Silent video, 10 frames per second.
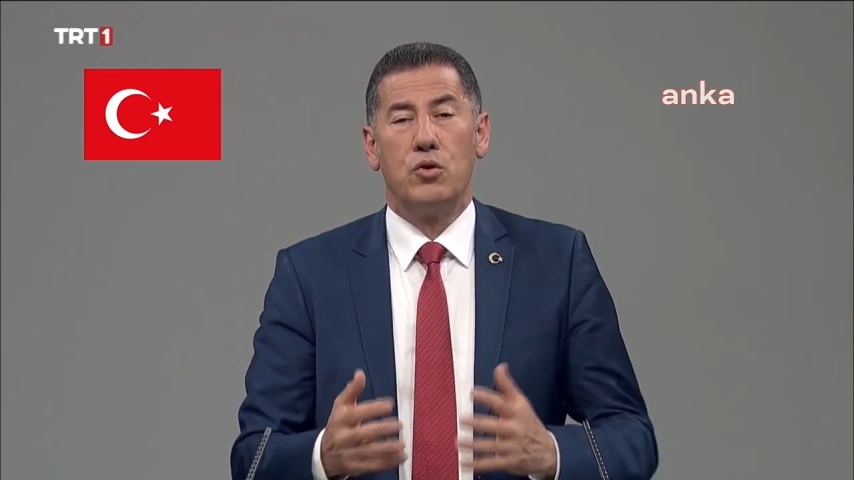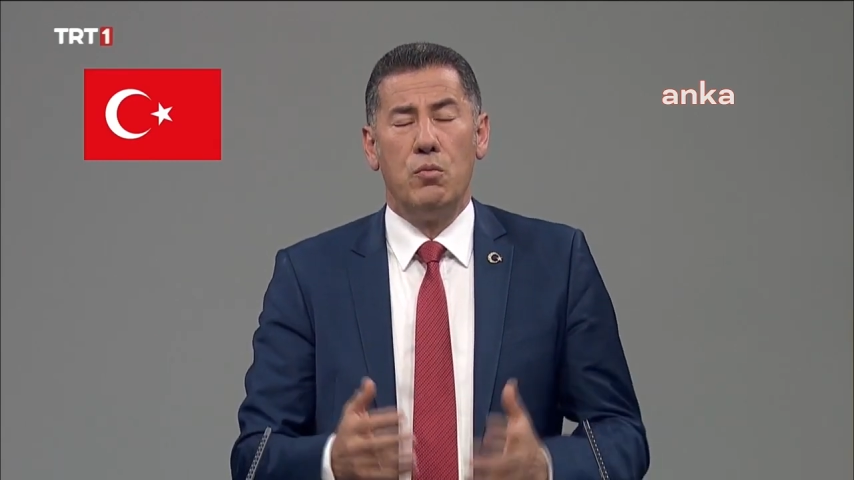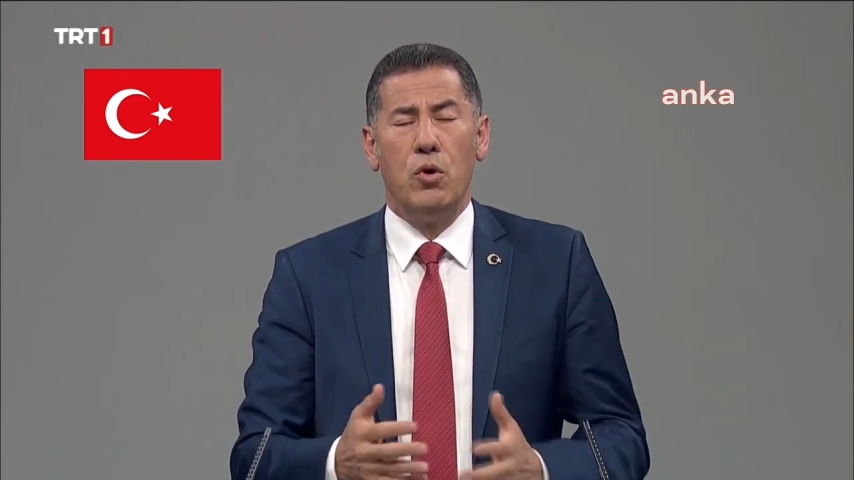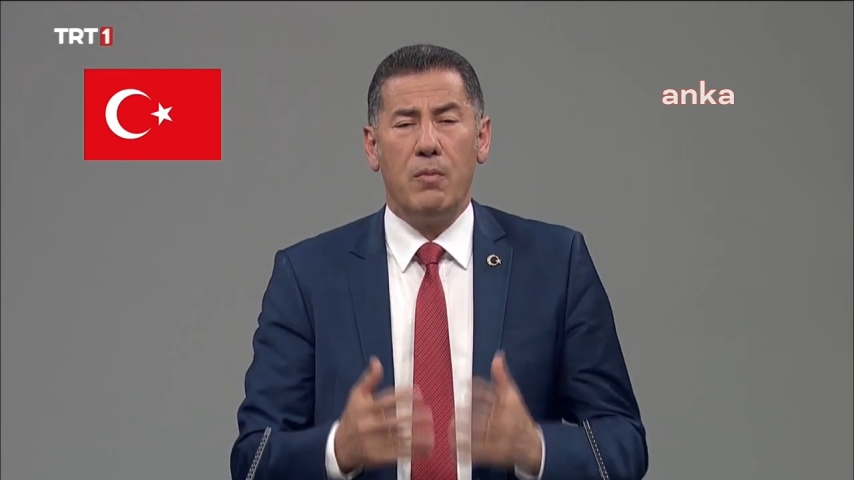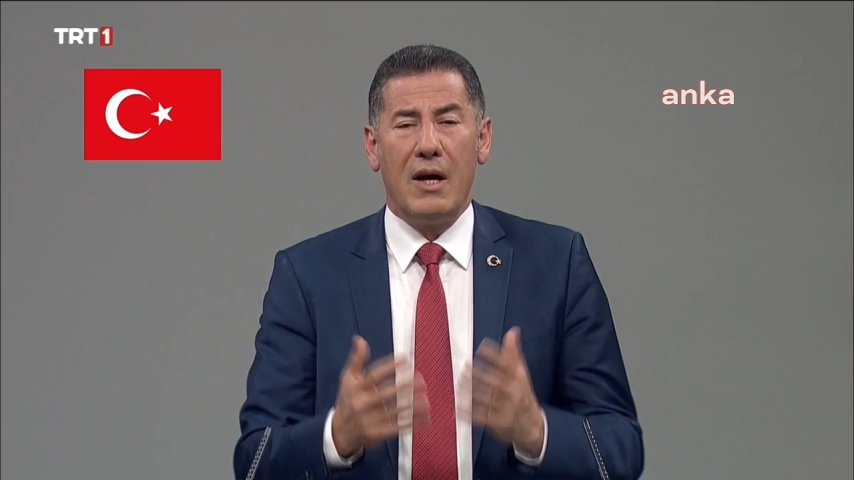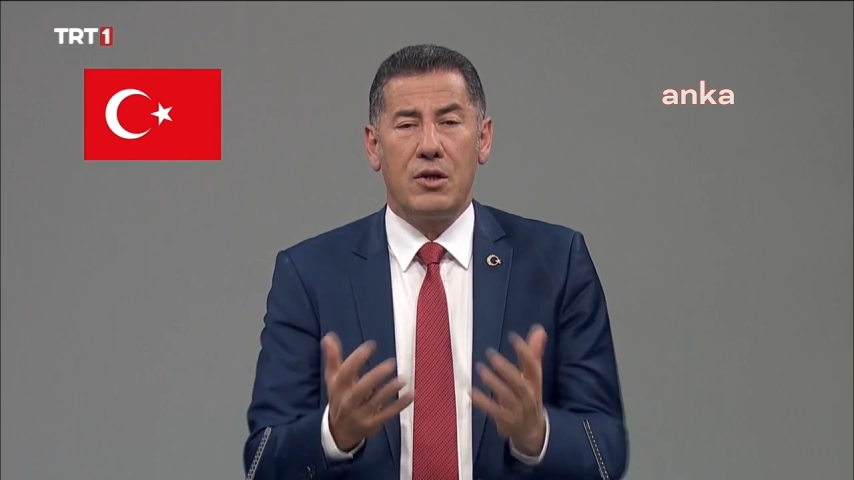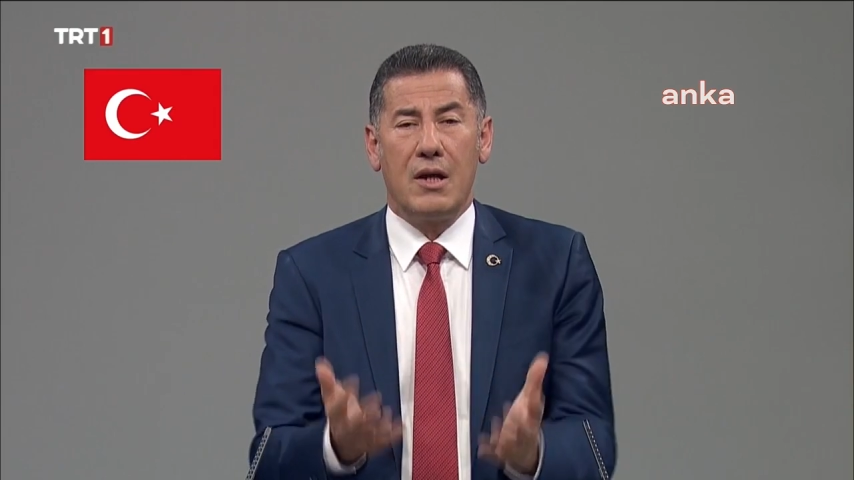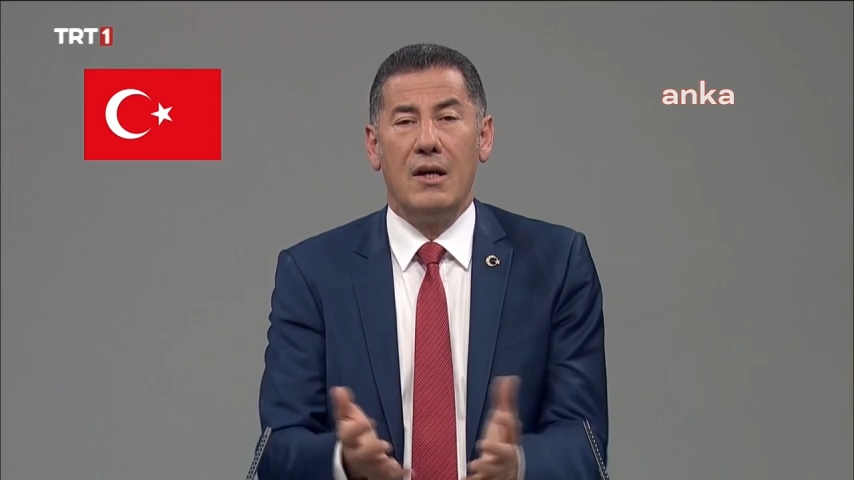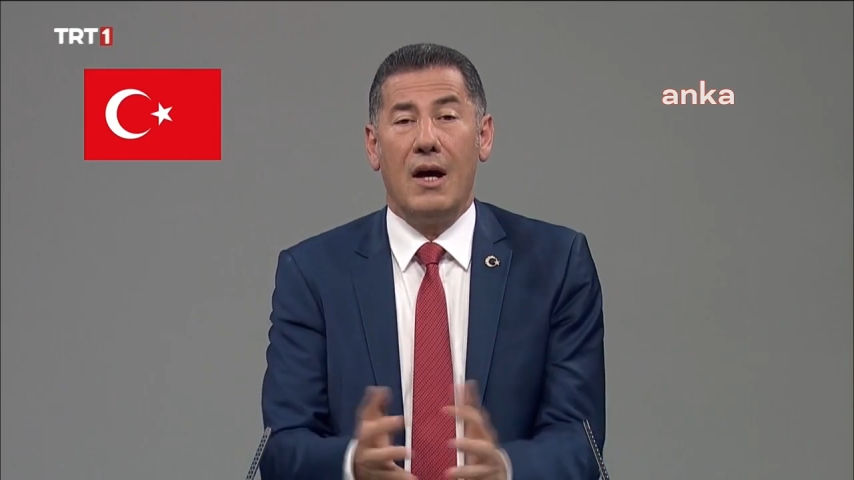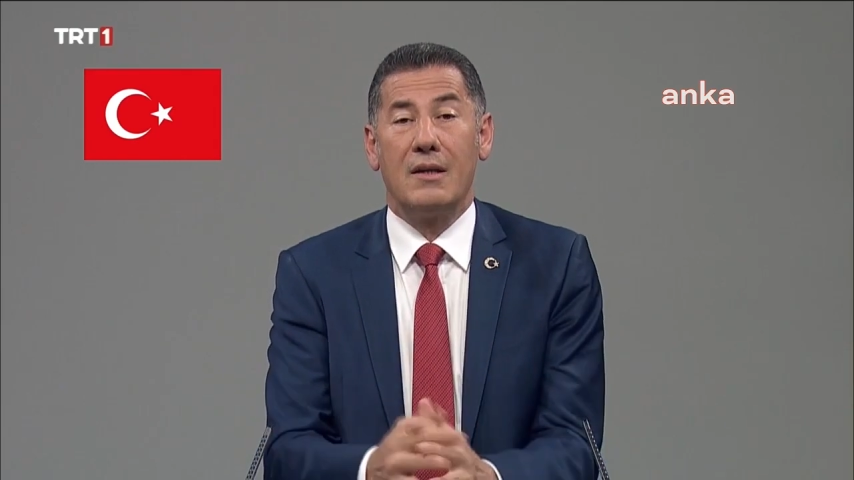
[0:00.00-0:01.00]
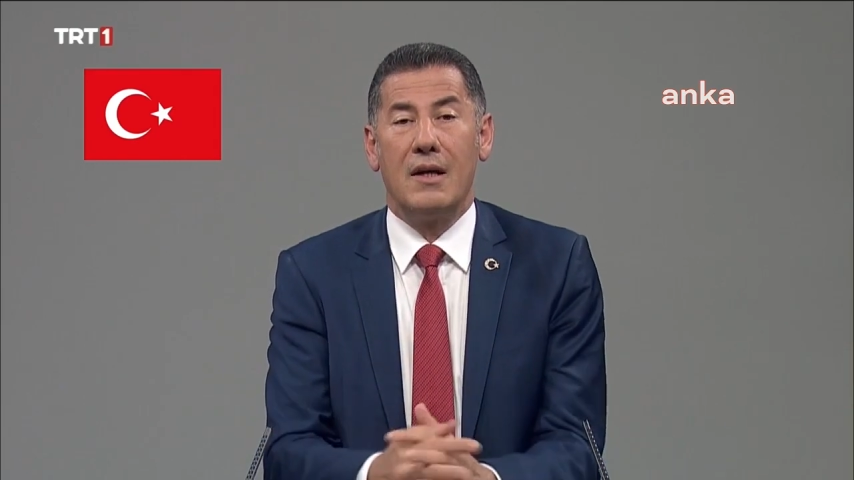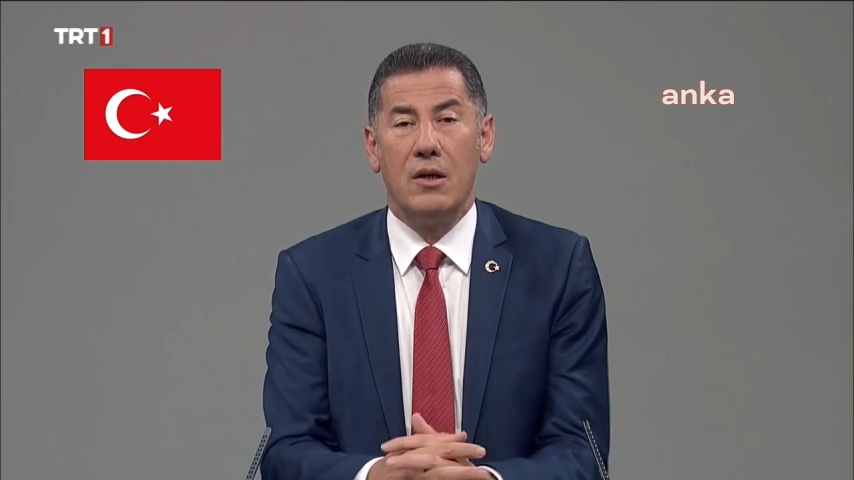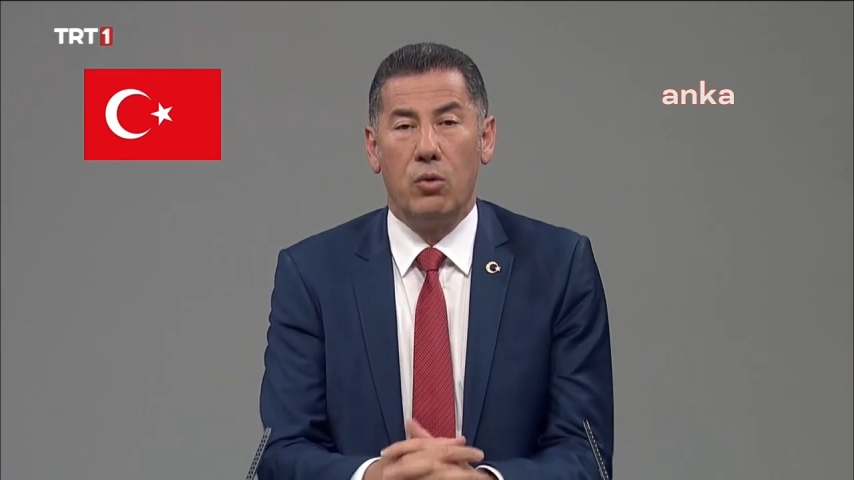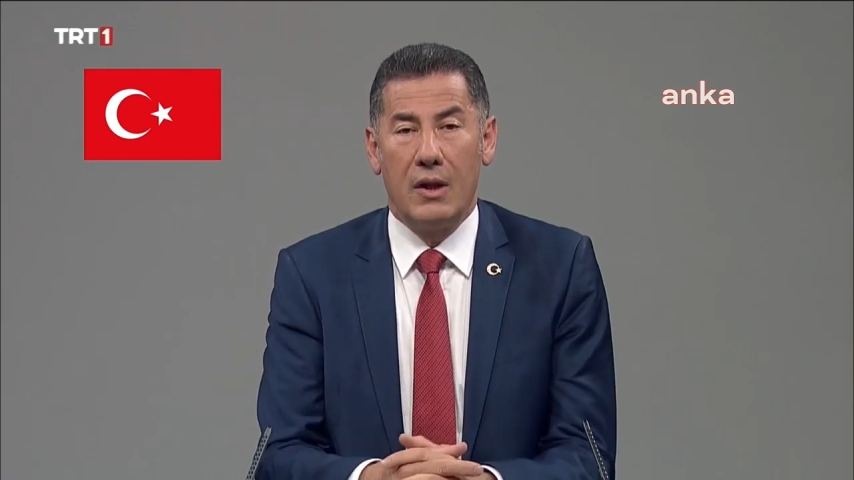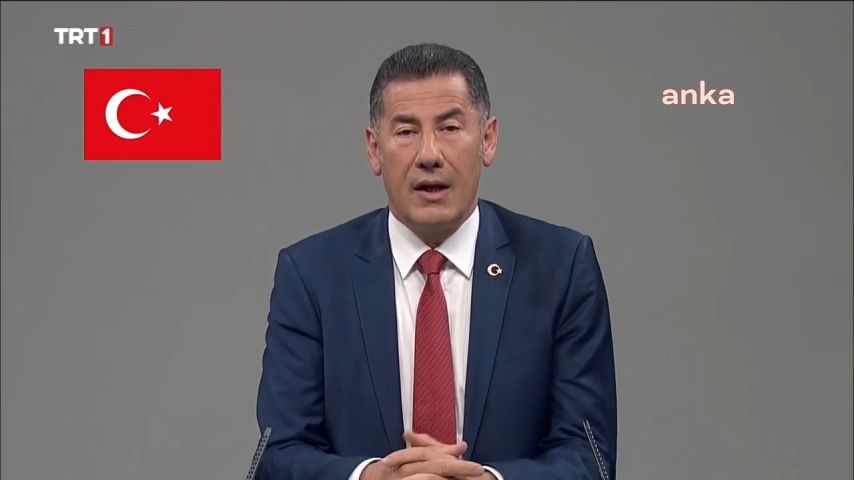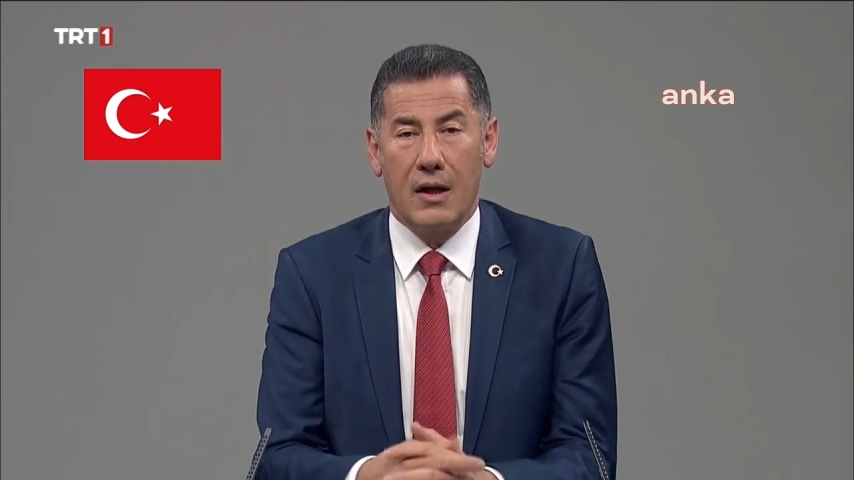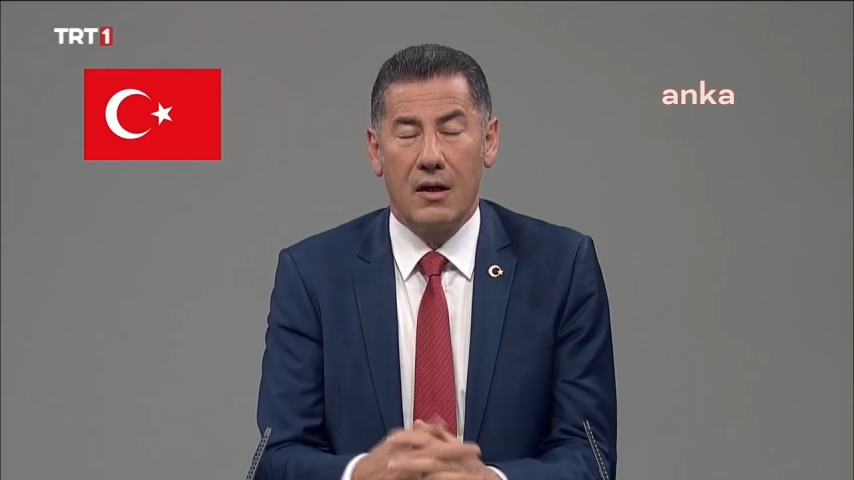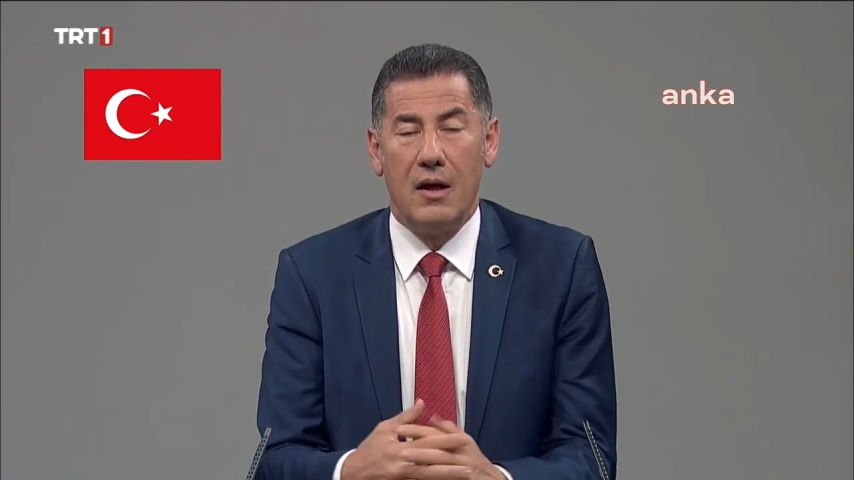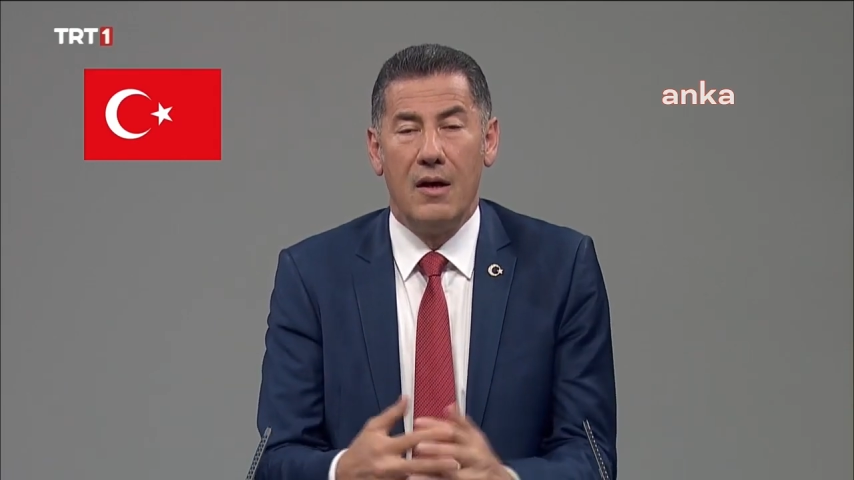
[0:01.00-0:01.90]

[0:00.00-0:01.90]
Cumhurbaşkanı adayı olarak